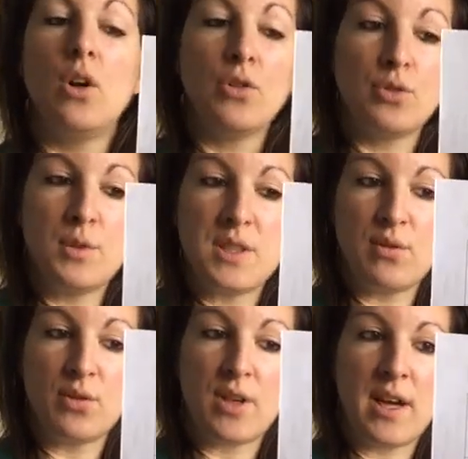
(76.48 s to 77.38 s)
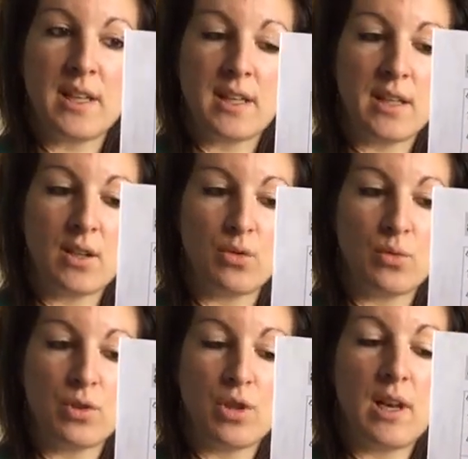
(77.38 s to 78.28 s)
Ensuite, il faudra écrire
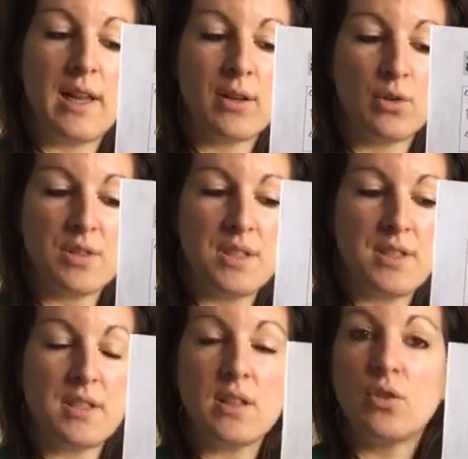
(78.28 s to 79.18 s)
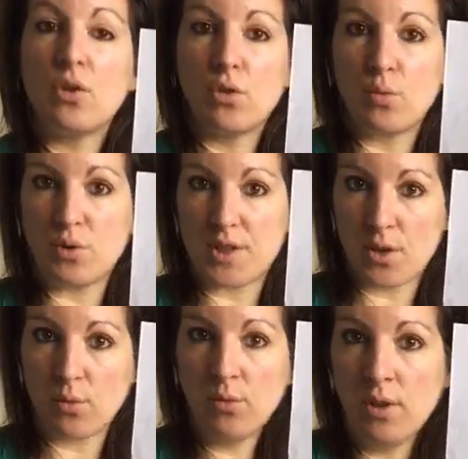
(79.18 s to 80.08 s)
donc la quantité dans le
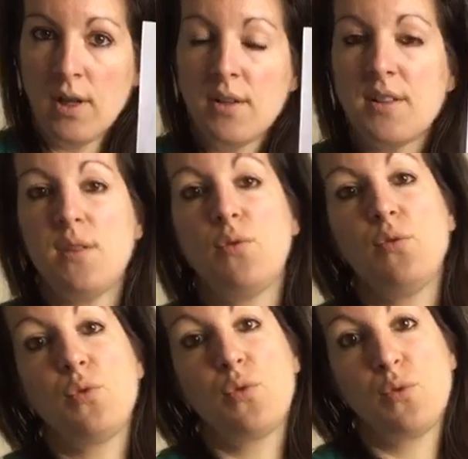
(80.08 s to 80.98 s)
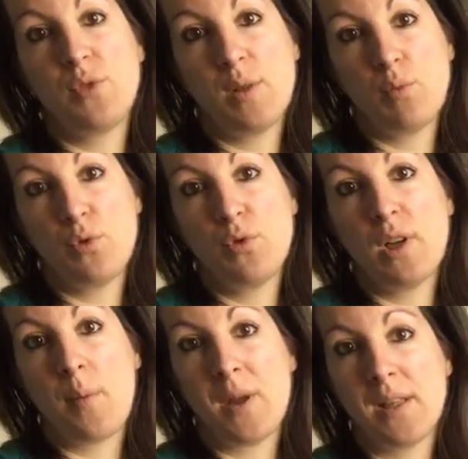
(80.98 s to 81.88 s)
petit rond. Si vous ne vous souvenez plus de
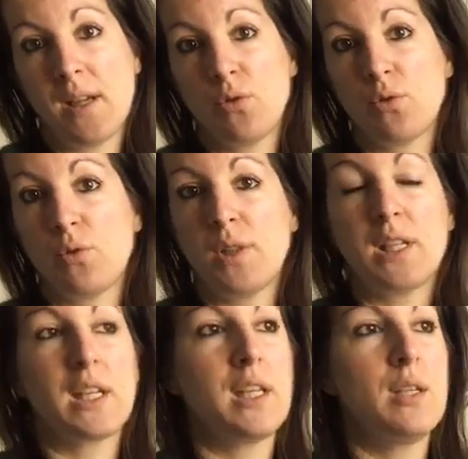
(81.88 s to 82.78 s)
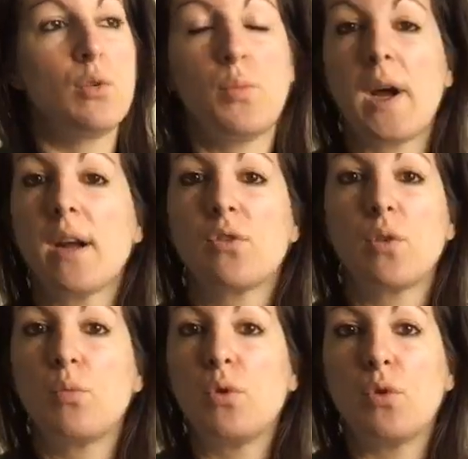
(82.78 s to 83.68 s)
la manière dont on écrit euh, par
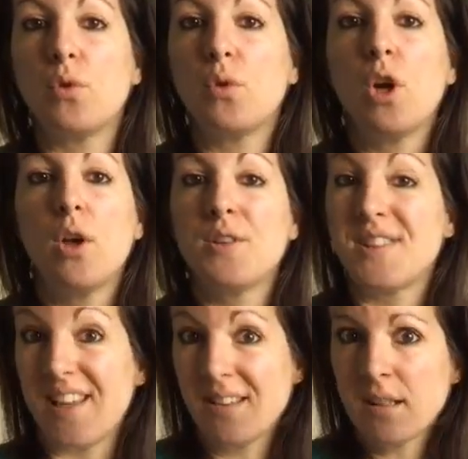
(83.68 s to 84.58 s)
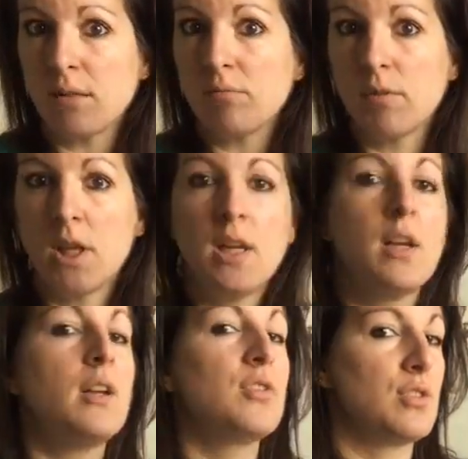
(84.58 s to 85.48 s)
exemple 16, euh,
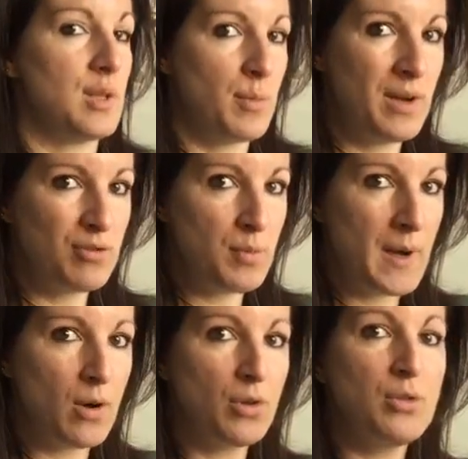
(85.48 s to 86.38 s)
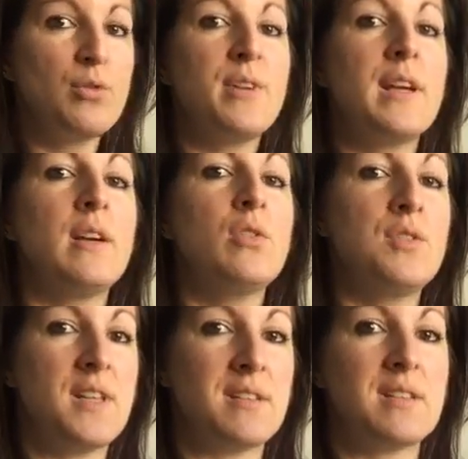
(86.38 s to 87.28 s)
ce n'est pas à vos parents de faire le
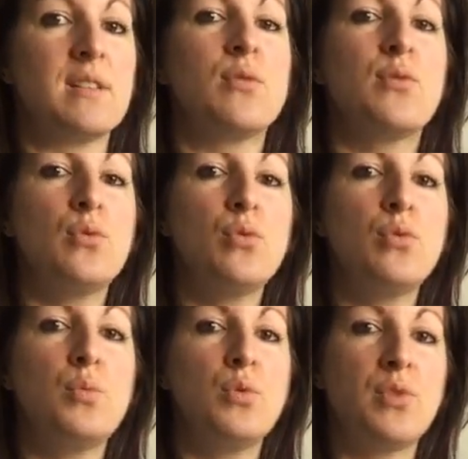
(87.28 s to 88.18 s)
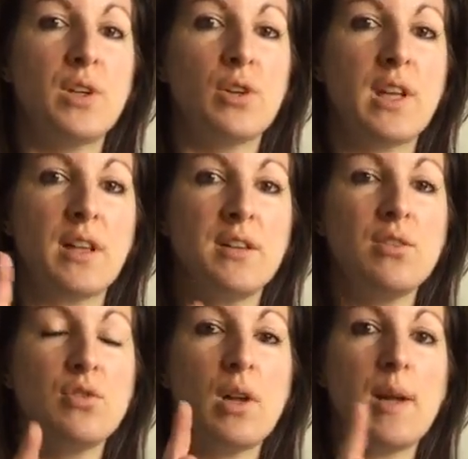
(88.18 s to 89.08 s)
16. Vous pouvez
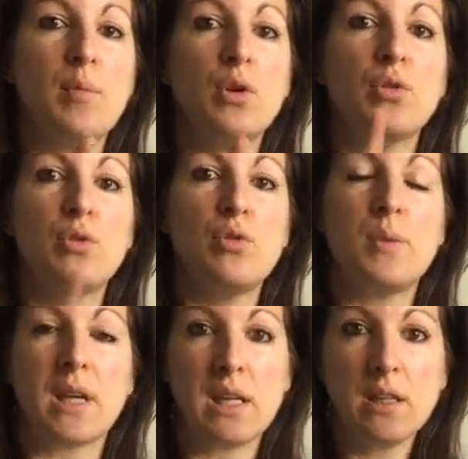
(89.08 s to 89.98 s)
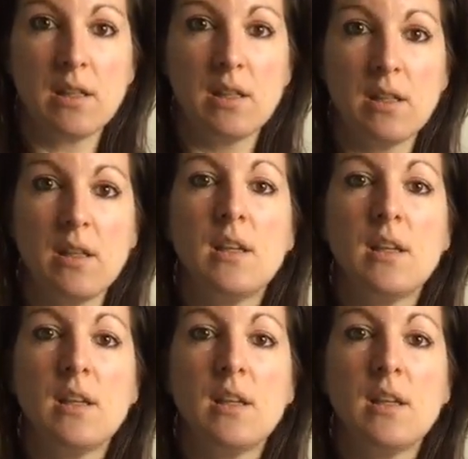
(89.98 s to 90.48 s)
regarder sur la bande numérique